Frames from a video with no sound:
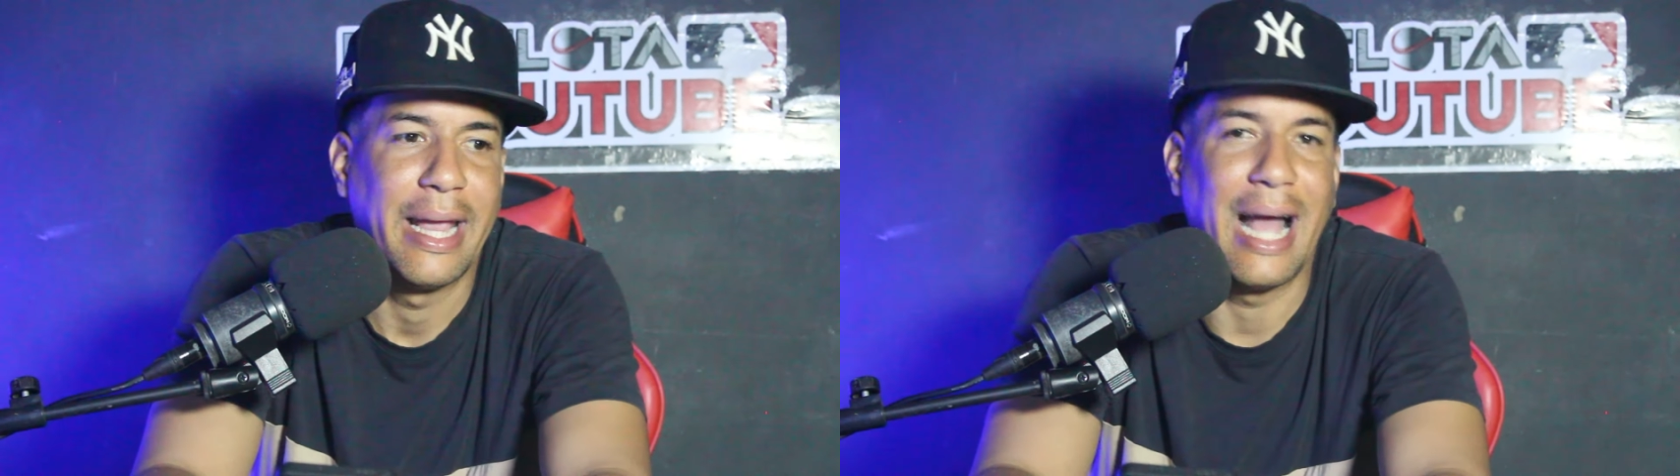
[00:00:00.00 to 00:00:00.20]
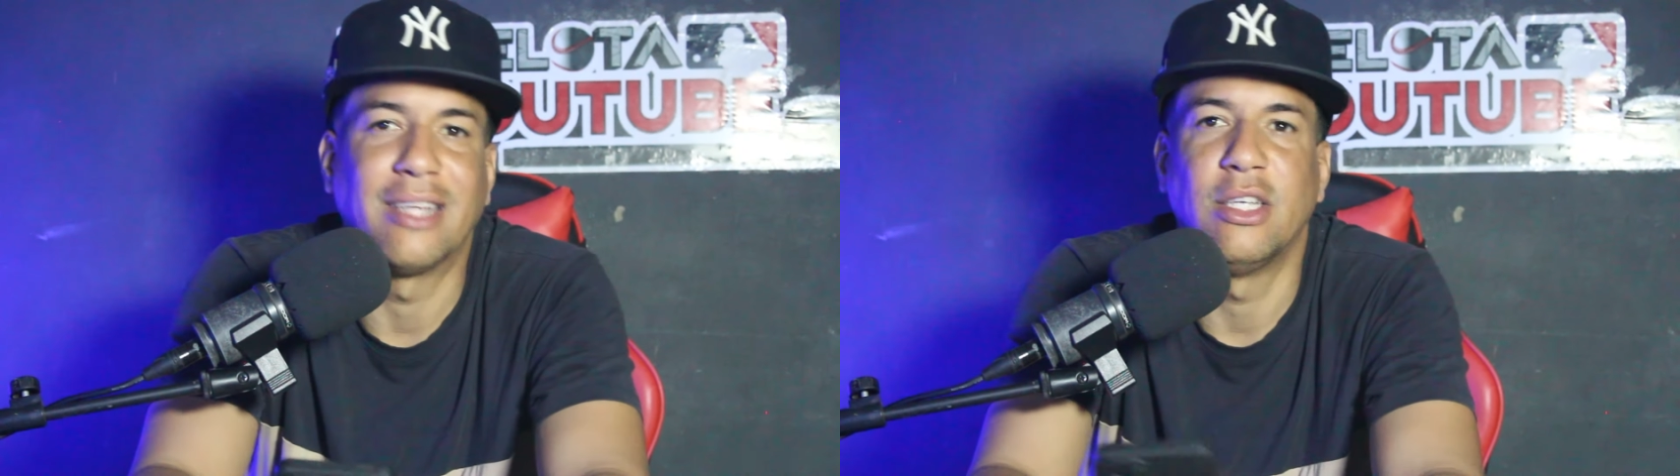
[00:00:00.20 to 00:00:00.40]

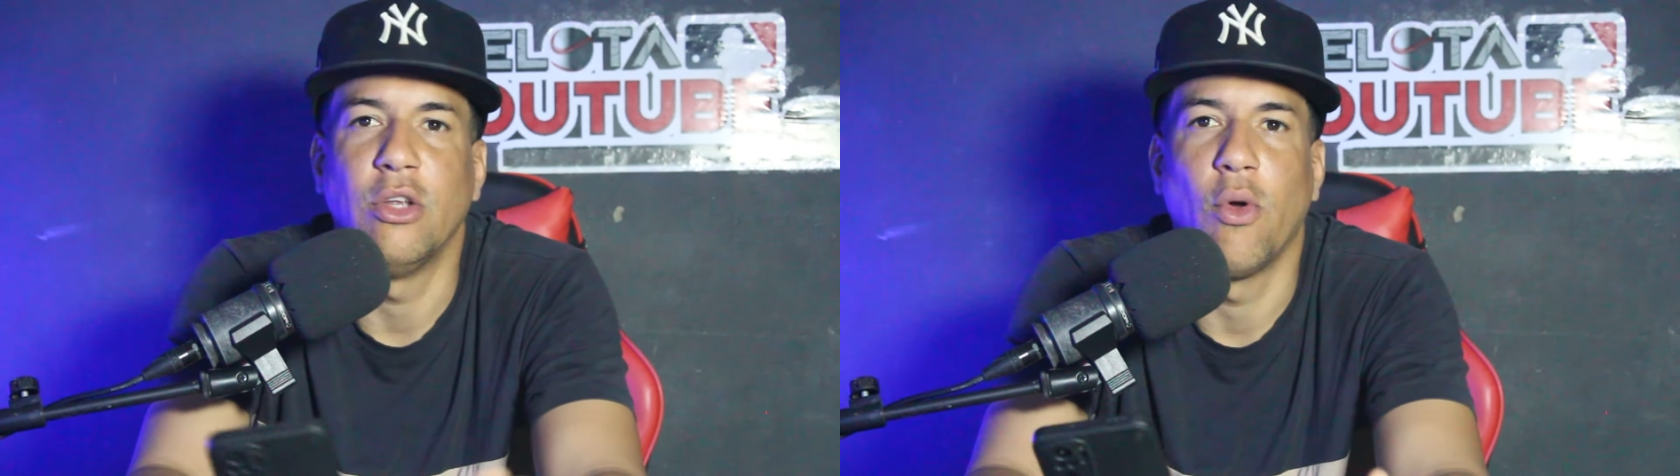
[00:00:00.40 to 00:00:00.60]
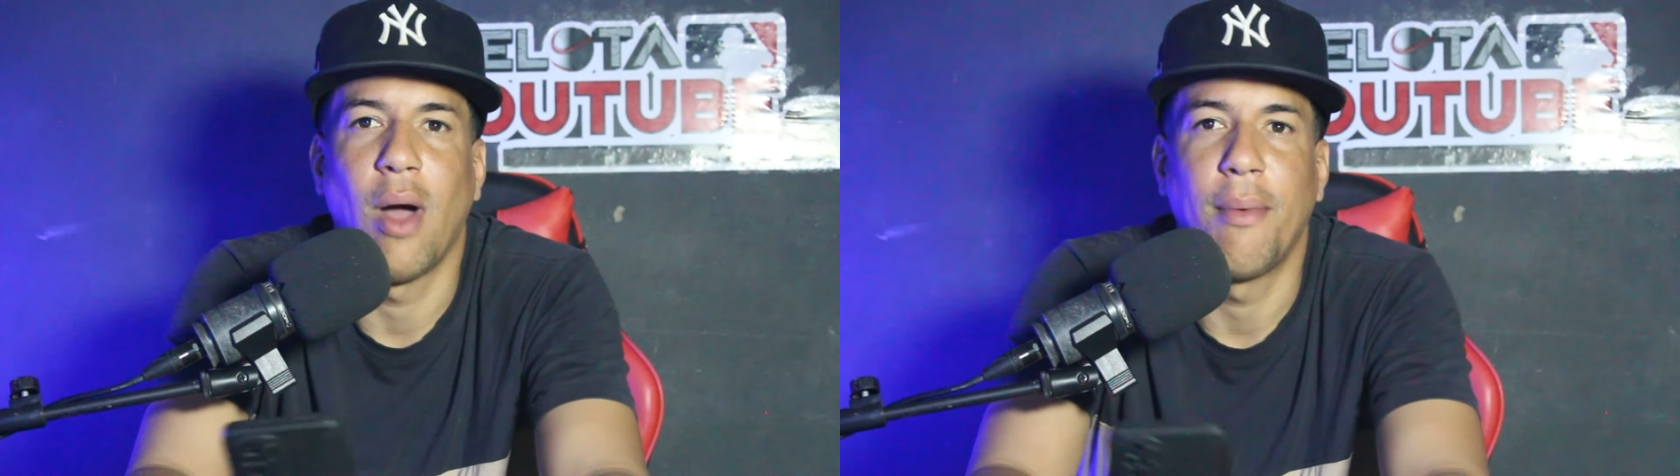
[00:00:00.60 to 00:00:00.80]

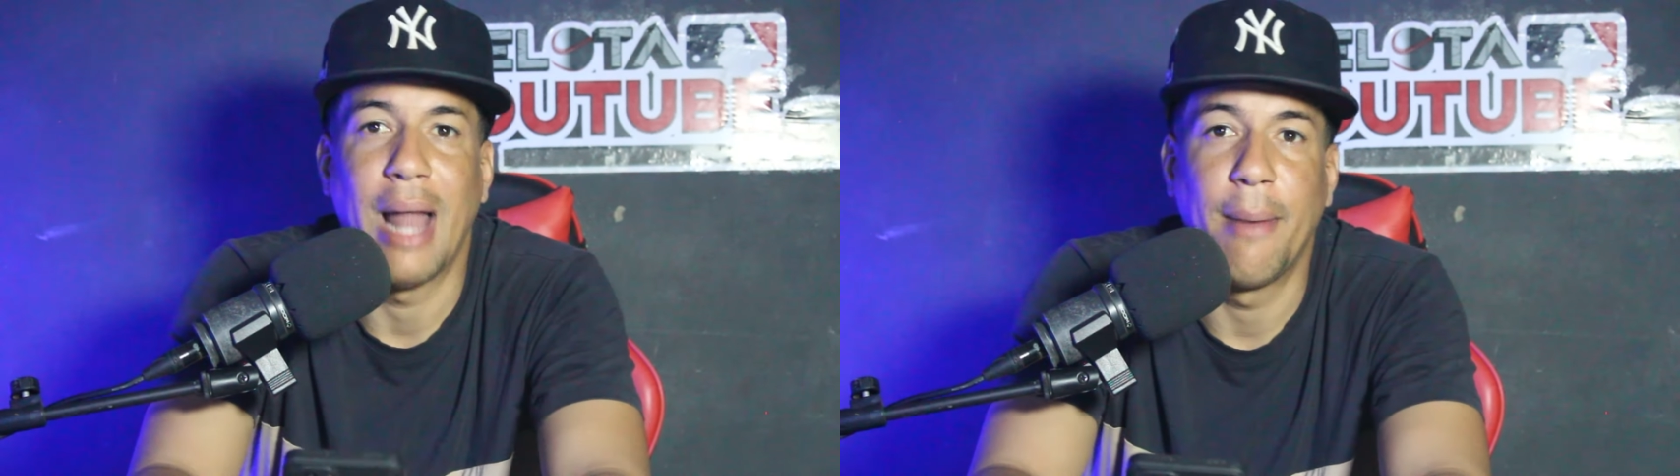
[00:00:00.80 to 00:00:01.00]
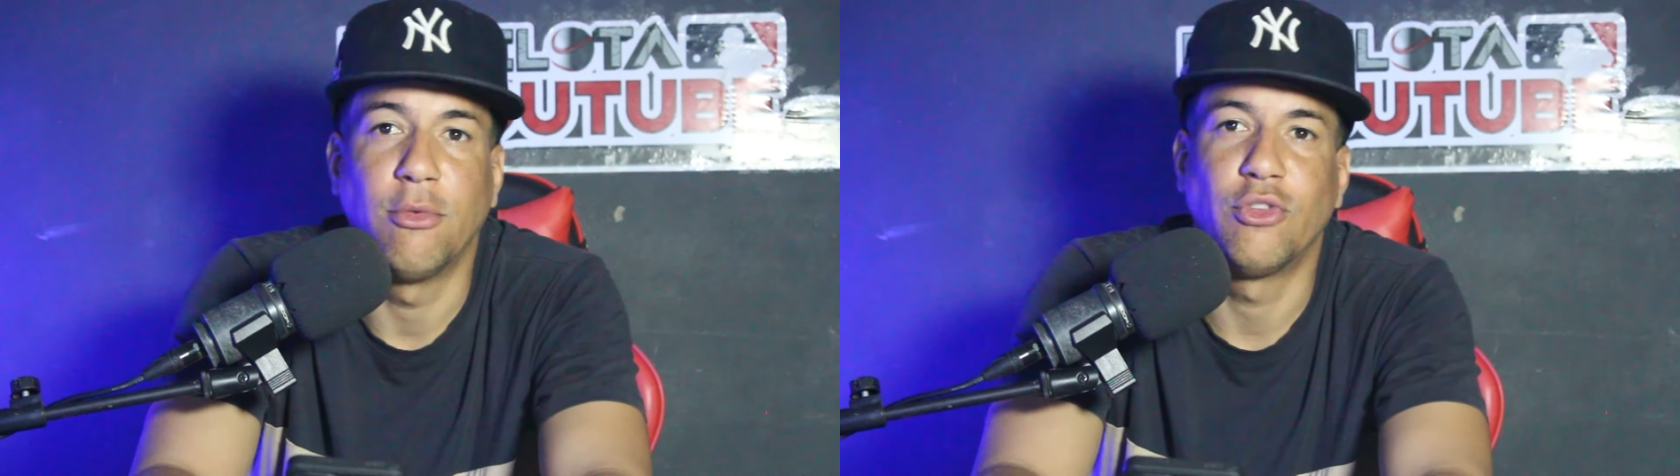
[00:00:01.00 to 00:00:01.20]
Casi no
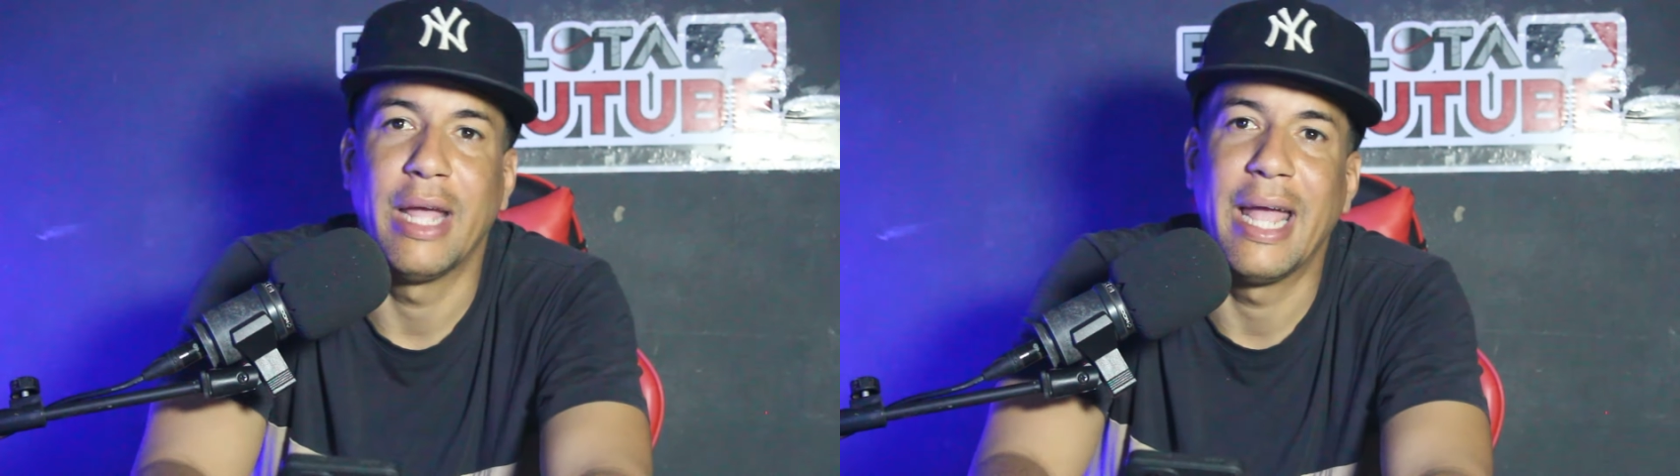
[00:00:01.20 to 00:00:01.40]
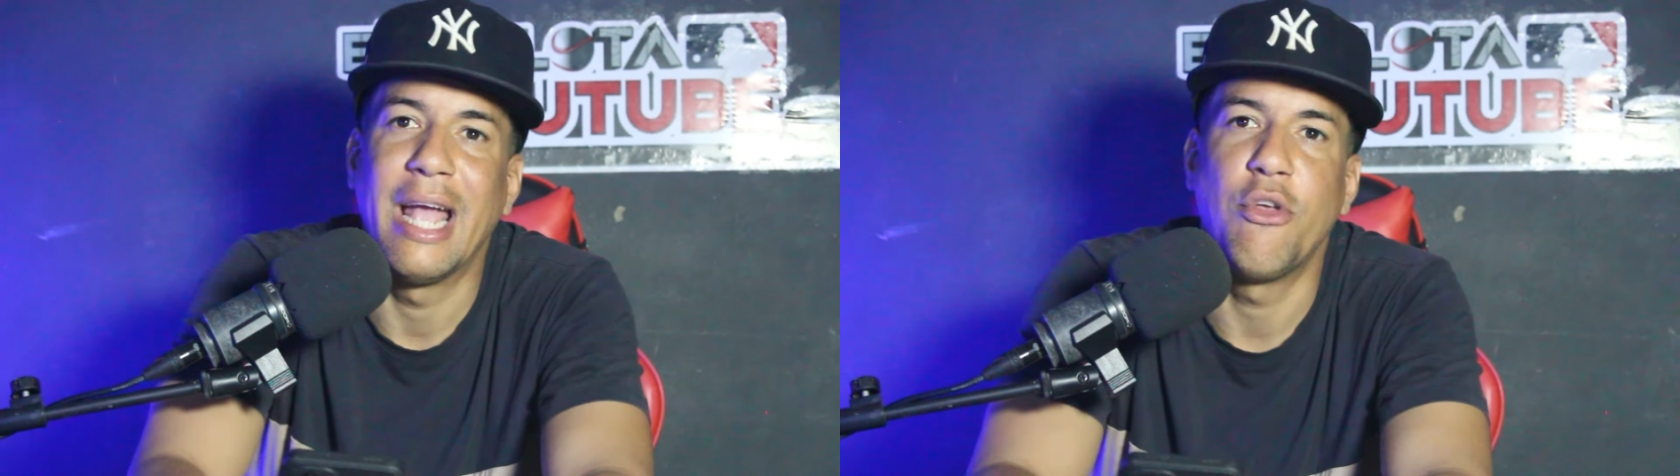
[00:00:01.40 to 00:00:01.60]
hablamos
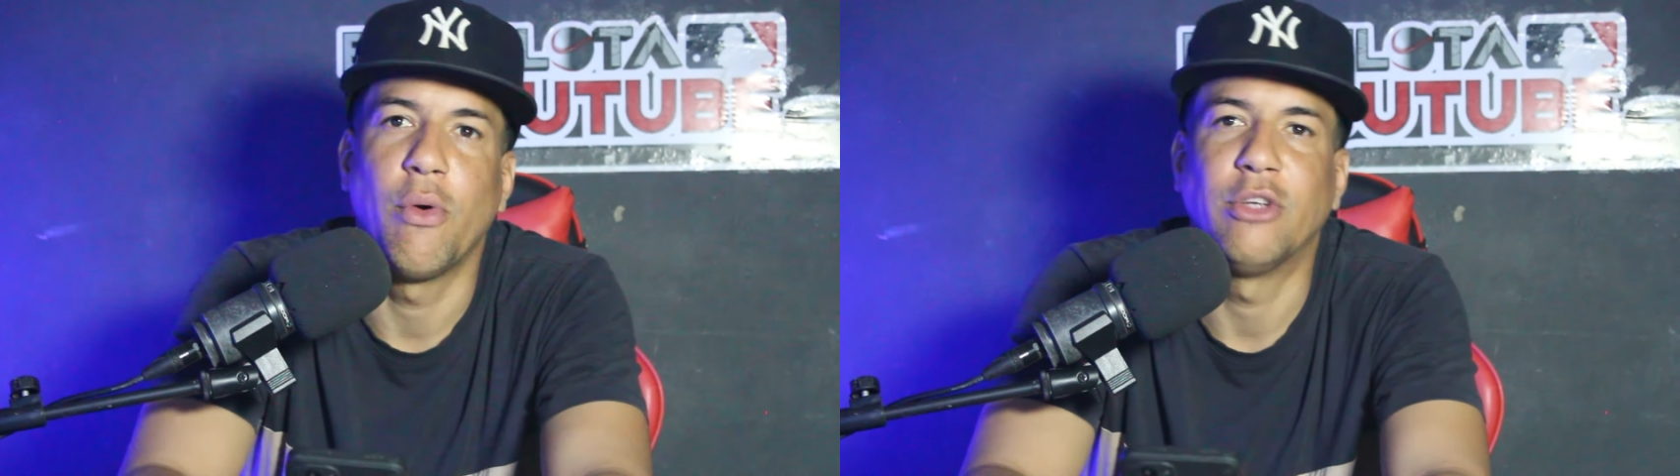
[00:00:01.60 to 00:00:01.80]
de ello.